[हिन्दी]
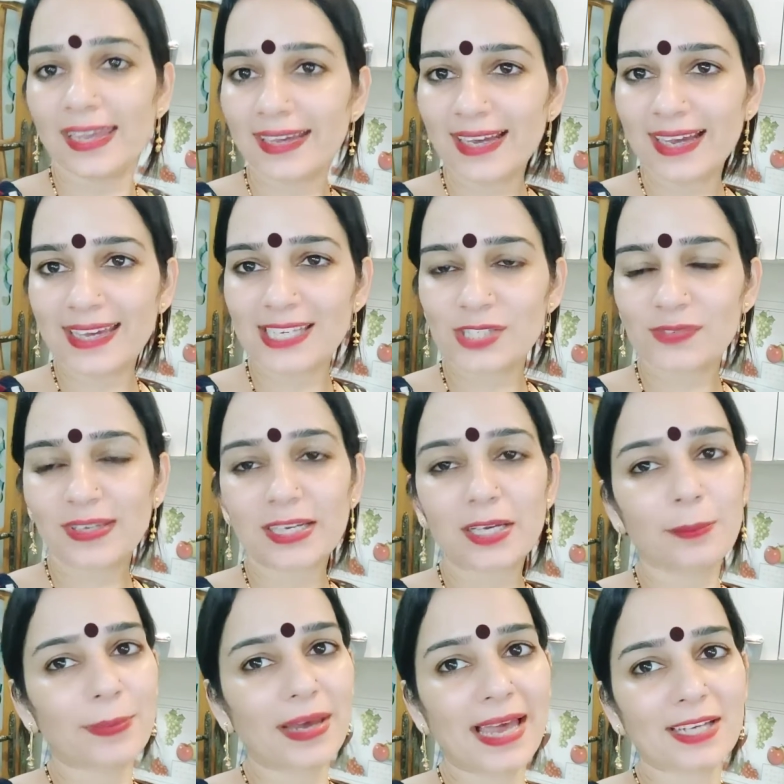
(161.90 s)
गाइज
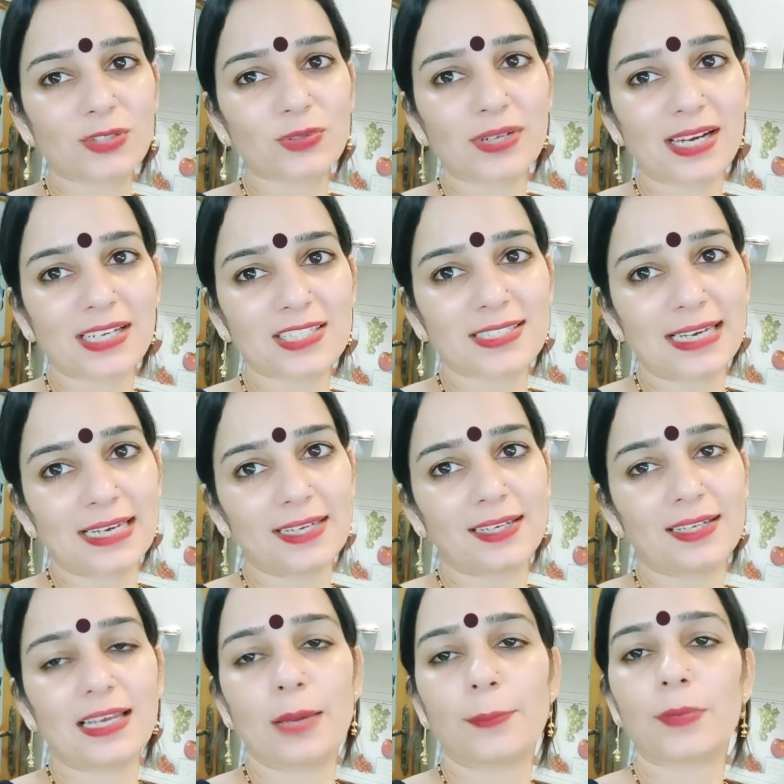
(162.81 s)
वेलकम बैक टू आर
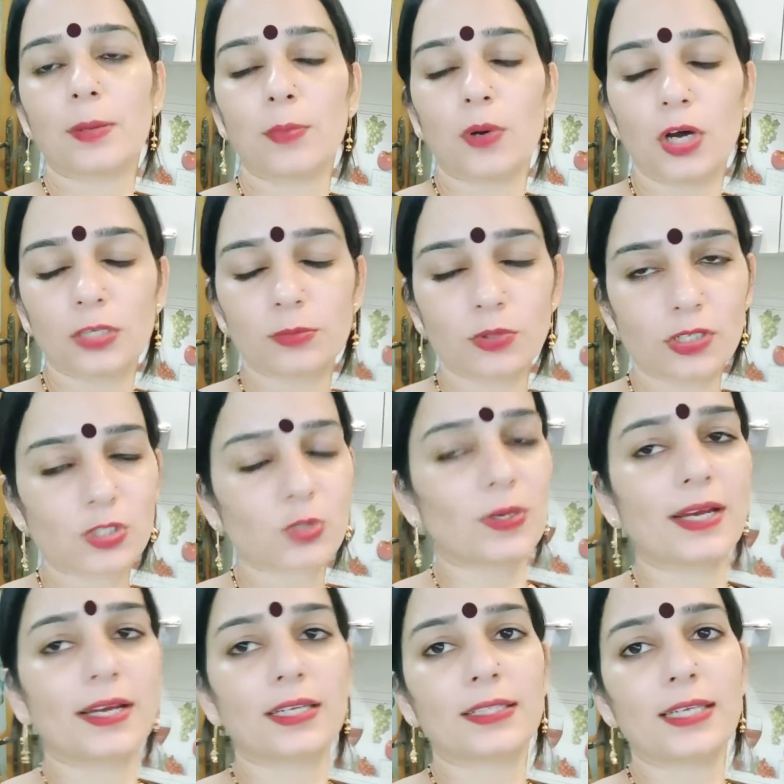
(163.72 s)
चैनल आपका बहुत बहुत
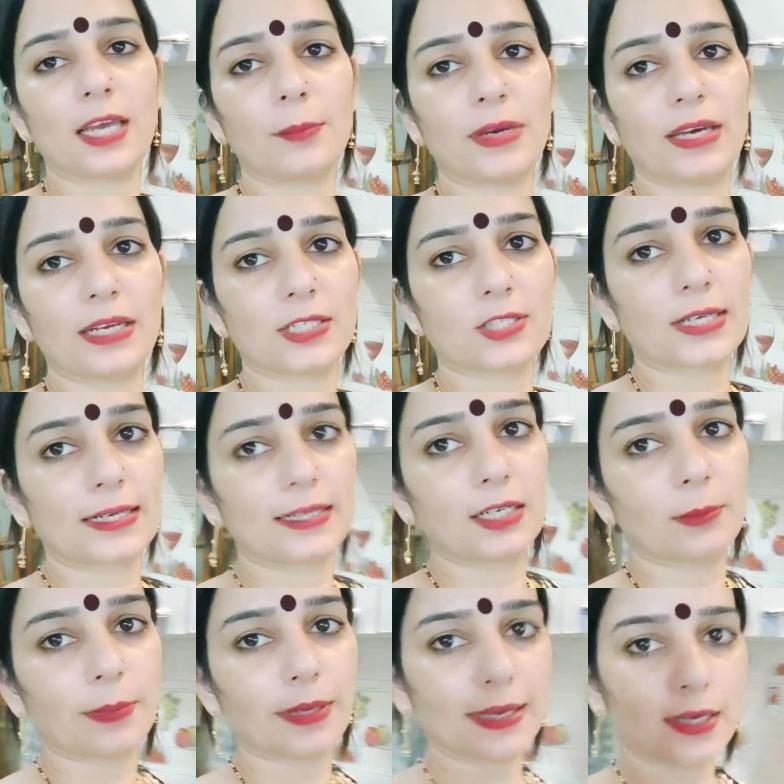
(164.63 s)
स्वागत है हमारे
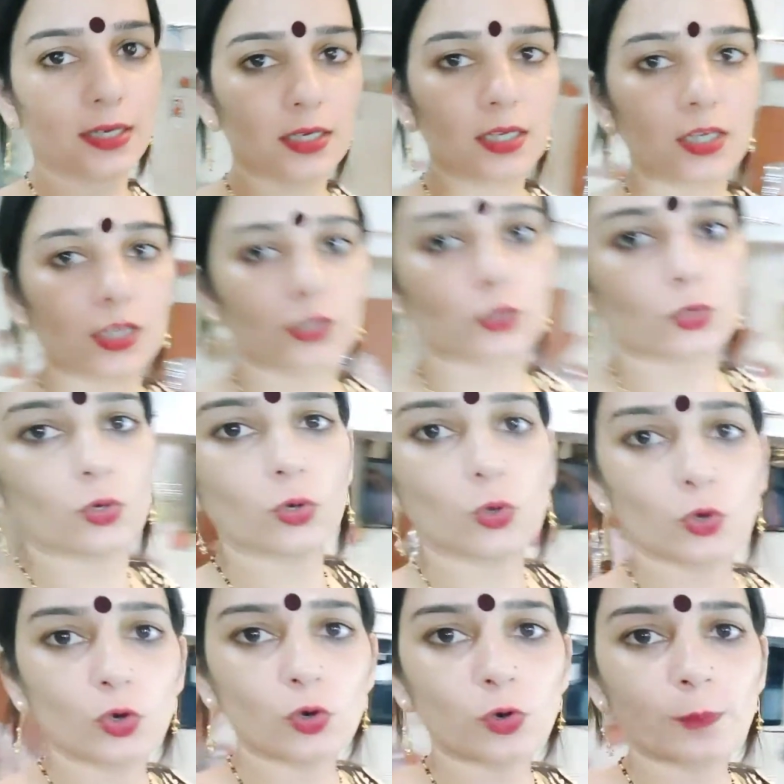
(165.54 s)
चैनल में तो
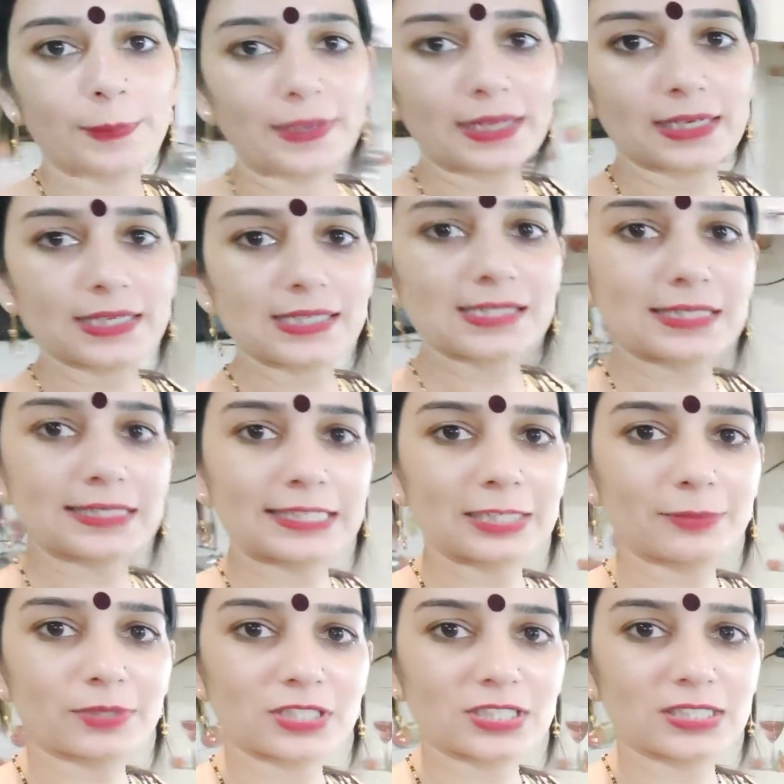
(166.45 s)
पहले
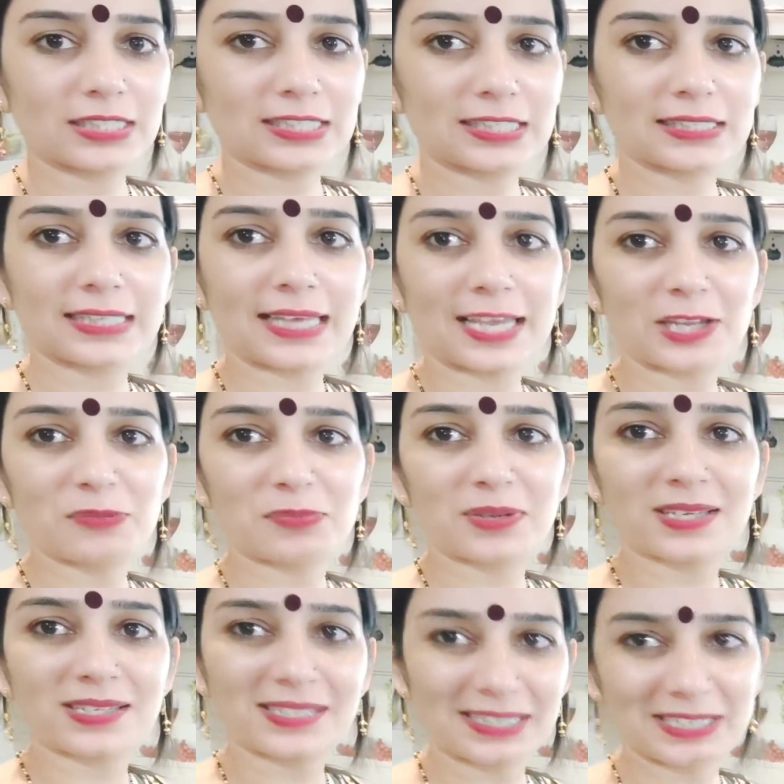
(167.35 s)
सीटी बजने की तैयारी
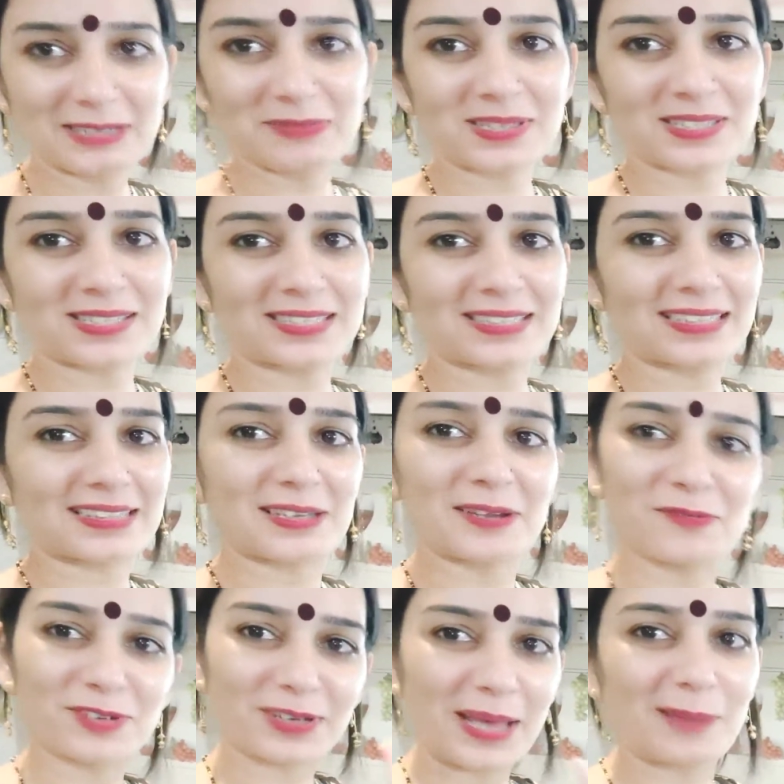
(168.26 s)
पे सीटी बजने देते
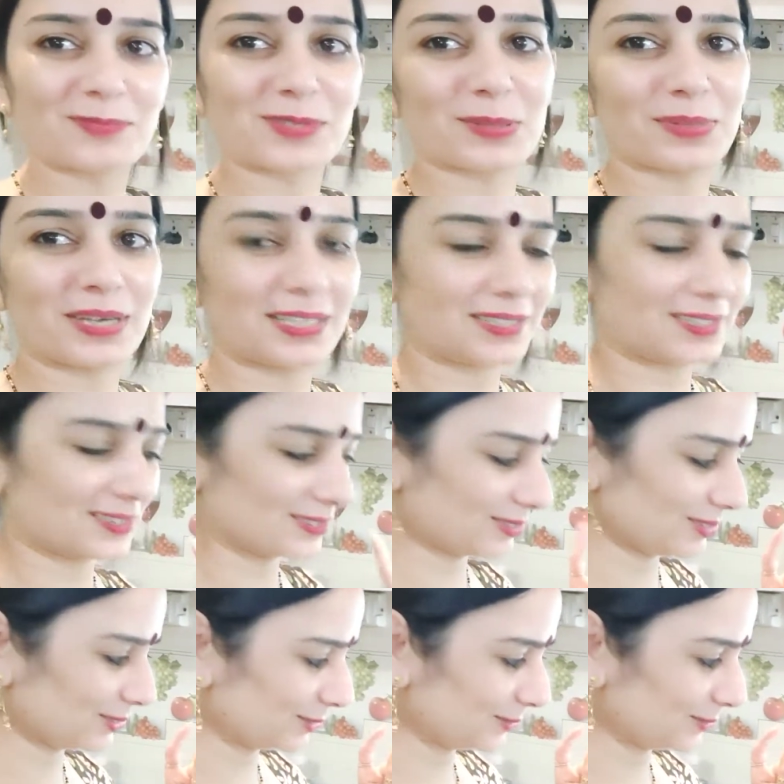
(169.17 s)
हैं फिर आपसे बात करती हूँ